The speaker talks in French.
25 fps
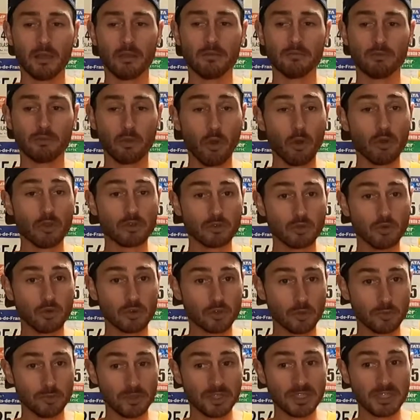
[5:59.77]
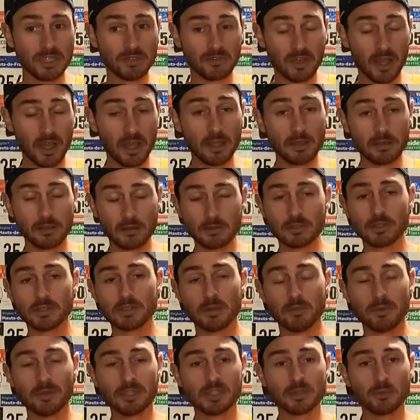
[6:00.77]
une grosse course objectif 1. Hein,
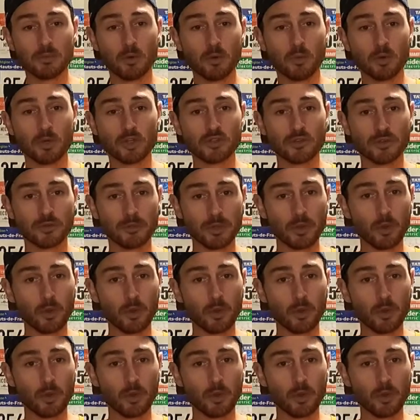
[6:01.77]
systématiquement, moi, je fais une